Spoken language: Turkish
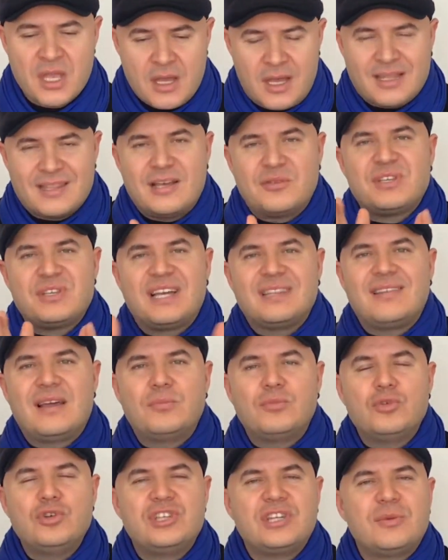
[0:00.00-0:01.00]
Adam
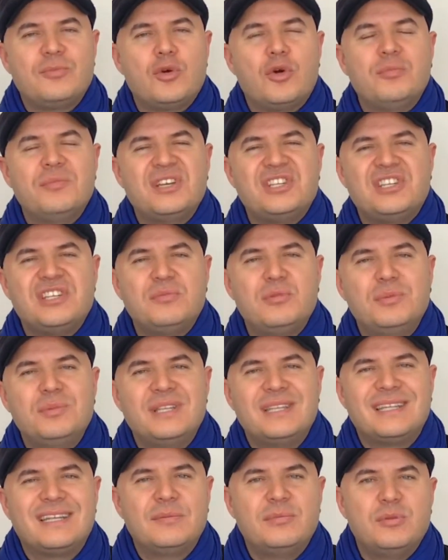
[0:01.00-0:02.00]
zaten bu işe bir 15-20
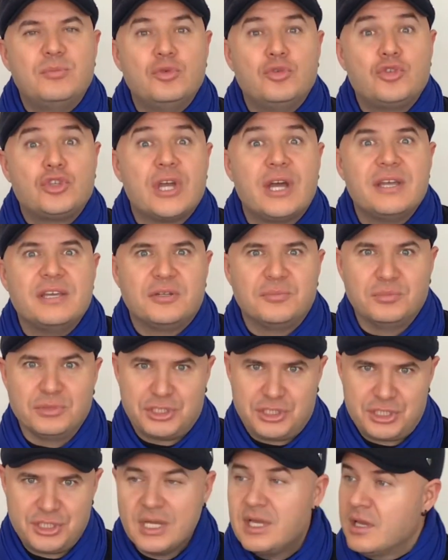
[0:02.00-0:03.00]
bin lira bir bütçe
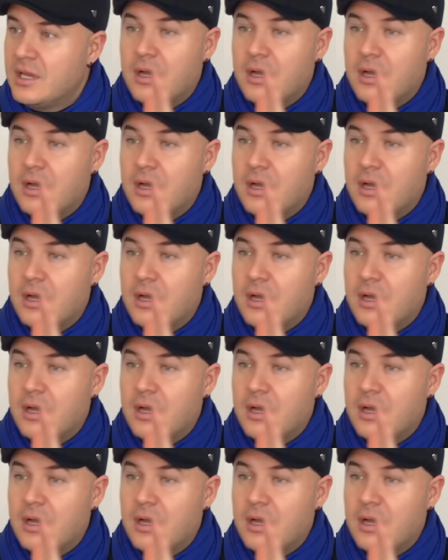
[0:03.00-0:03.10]
ayırmış.